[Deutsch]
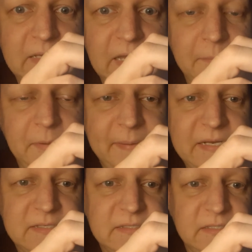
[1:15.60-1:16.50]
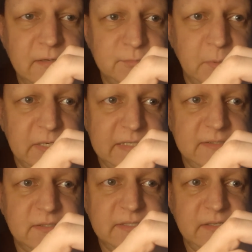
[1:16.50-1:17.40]
Aber beides nicht auf Sport
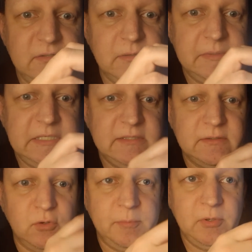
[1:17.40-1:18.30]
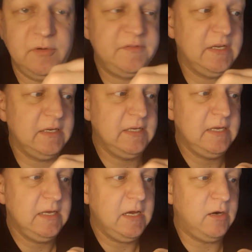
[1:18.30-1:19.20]
einzusehen, und diese Gruppe läuft ja
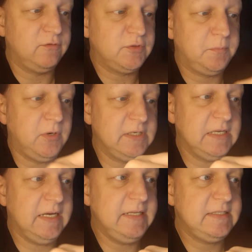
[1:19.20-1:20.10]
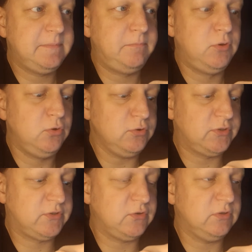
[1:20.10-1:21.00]
auf Sport 1
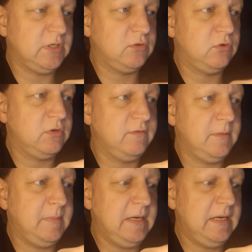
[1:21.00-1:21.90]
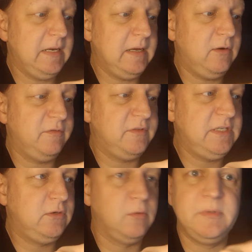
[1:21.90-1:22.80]
Plus. Und dann gucken wir mal auf
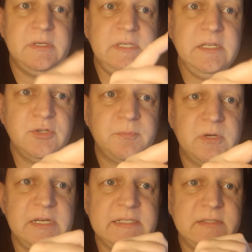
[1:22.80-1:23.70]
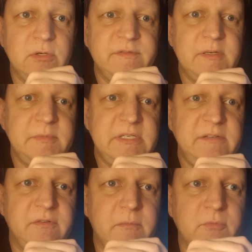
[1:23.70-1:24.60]
die Gruppe, die in Sport 1 läuft, nämlich die
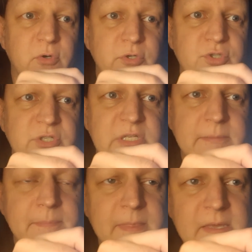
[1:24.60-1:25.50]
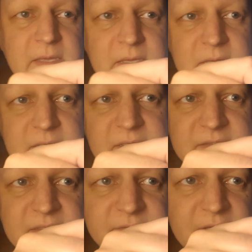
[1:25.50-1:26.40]
vom deutschen Team. Da
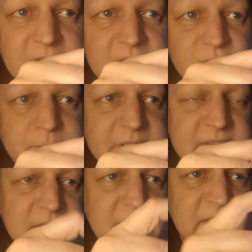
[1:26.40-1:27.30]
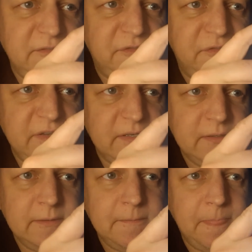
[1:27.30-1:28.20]
sehen wir an der Spitze die
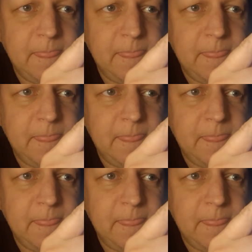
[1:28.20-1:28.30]
Finnen.